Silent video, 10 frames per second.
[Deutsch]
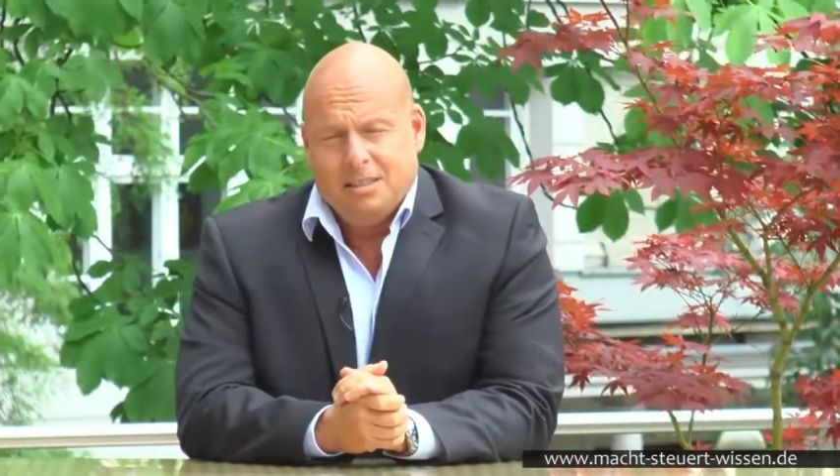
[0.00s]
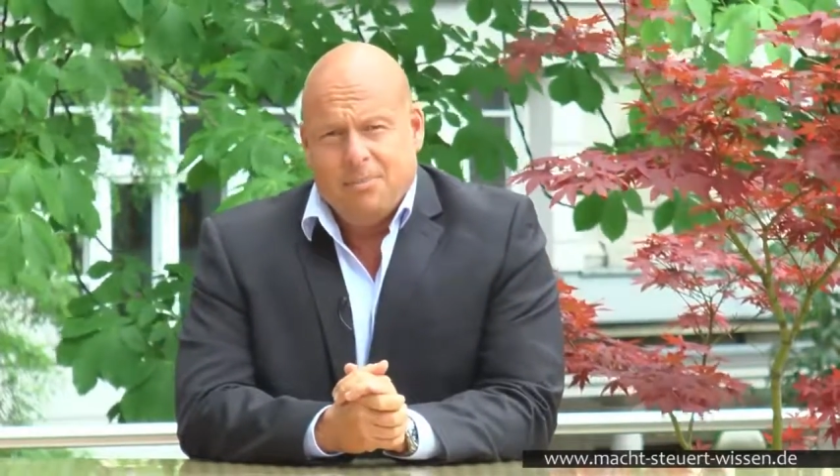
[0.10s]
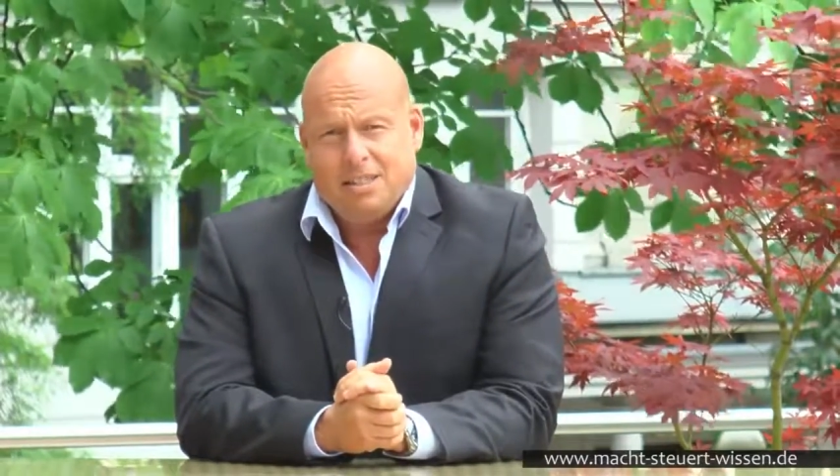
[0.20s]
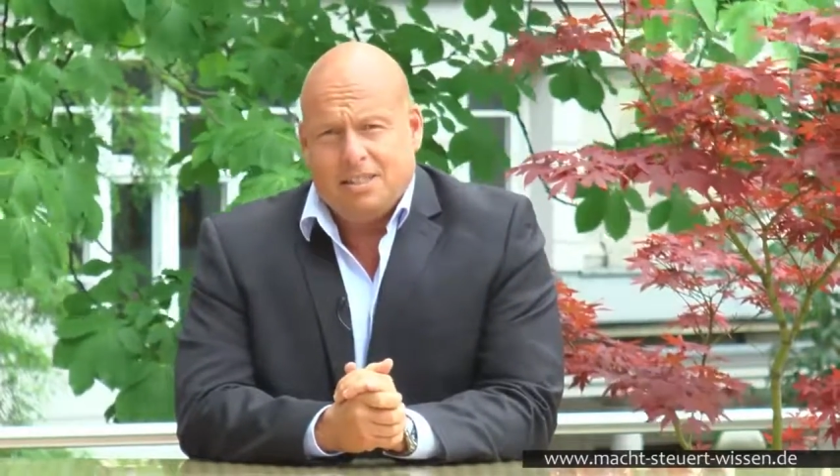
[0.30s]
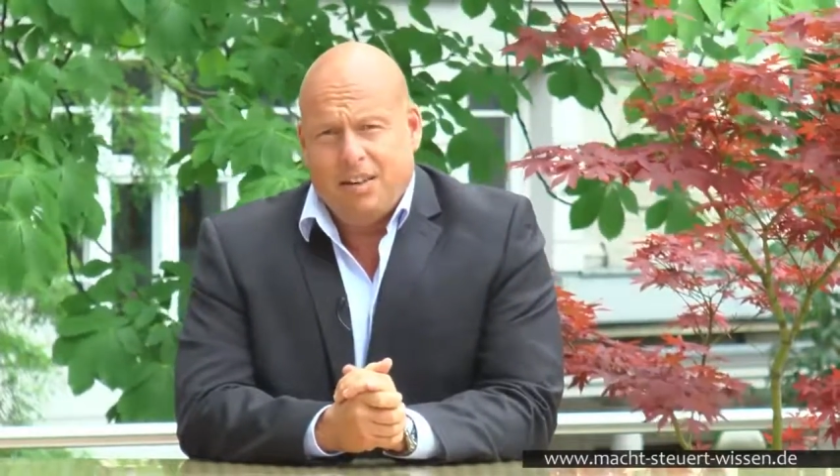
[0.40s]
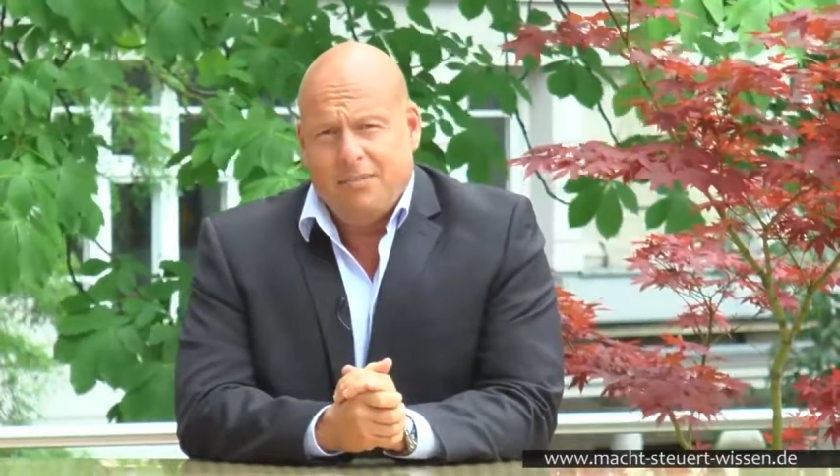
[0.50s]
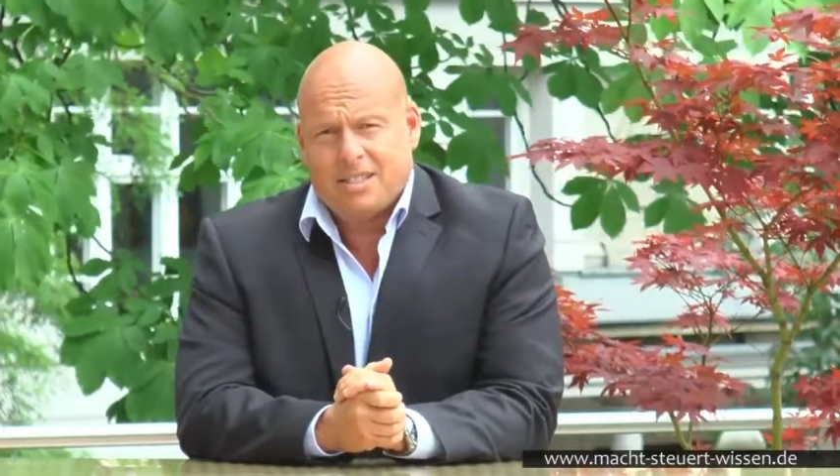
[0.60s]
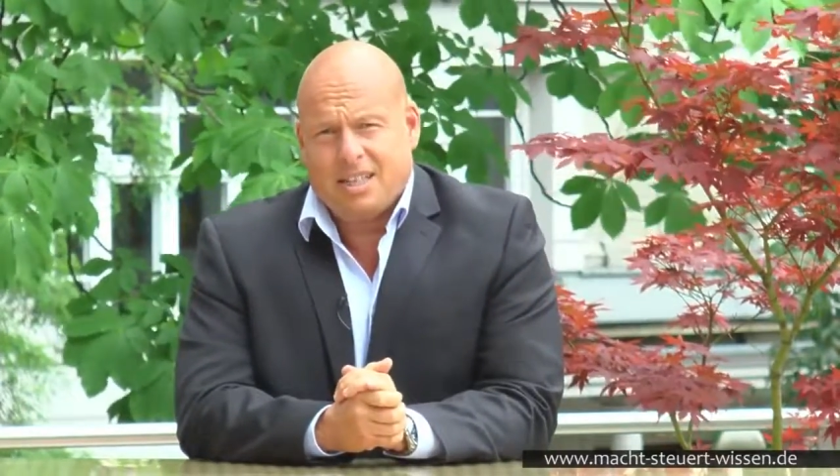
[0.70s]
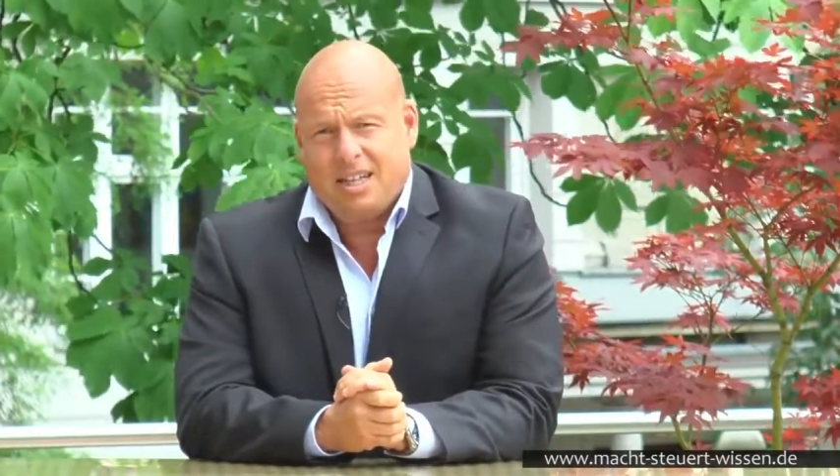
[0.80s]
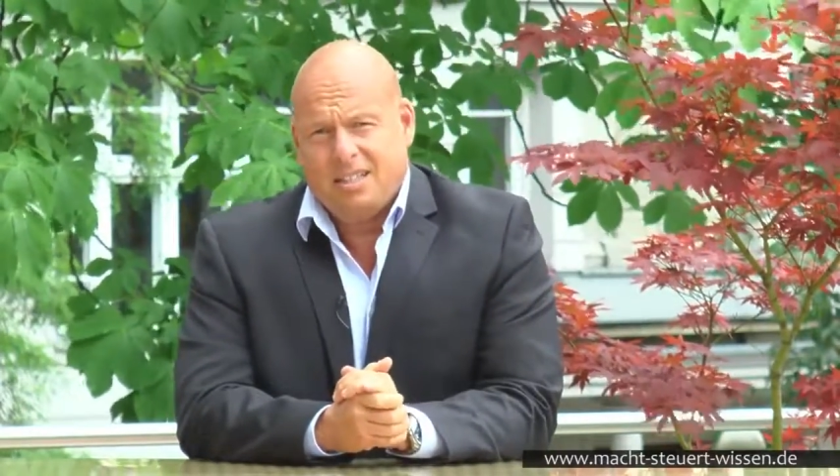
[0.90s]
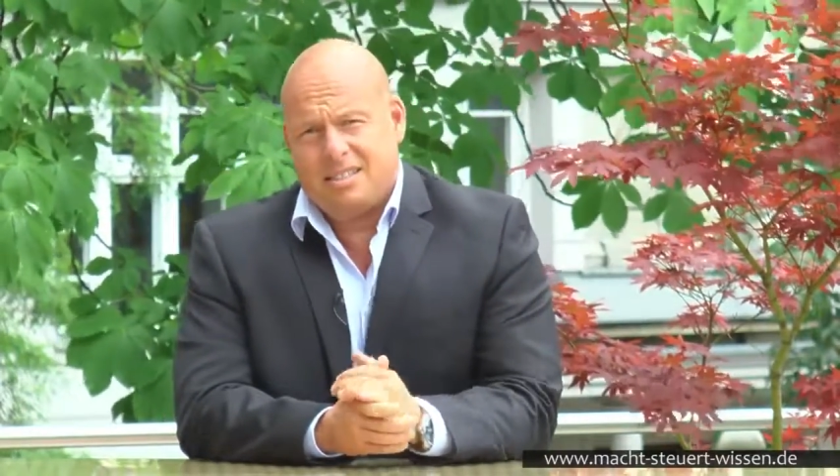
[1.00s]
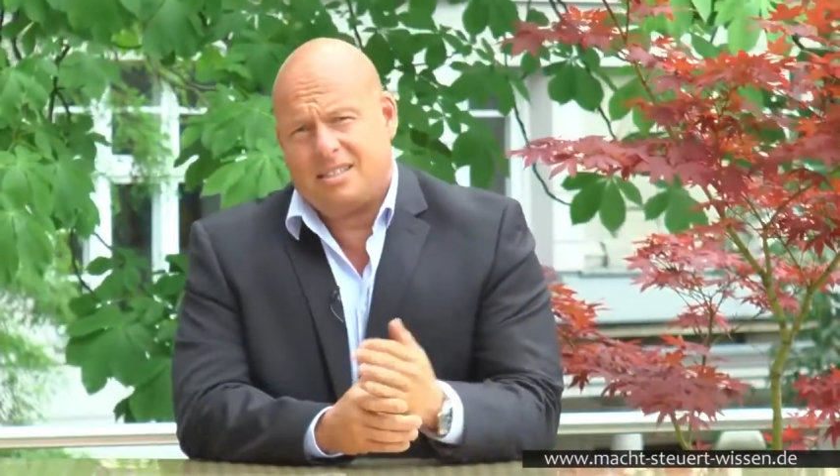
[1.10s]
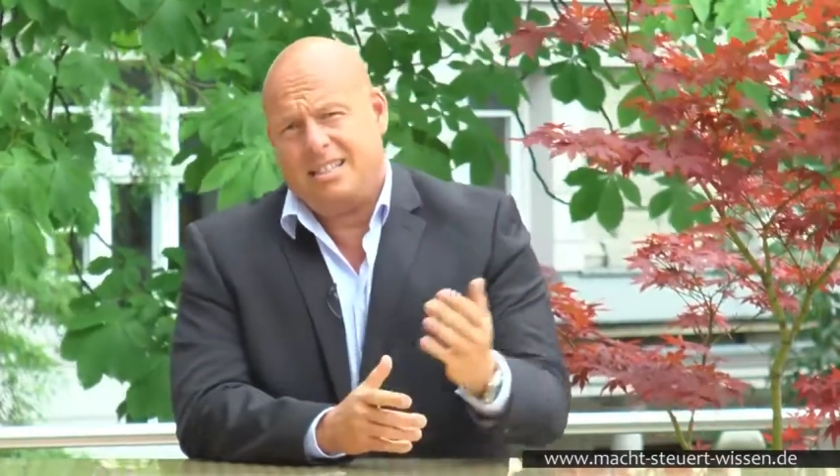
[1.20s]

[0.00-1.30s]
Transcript: die machen teilweise eins,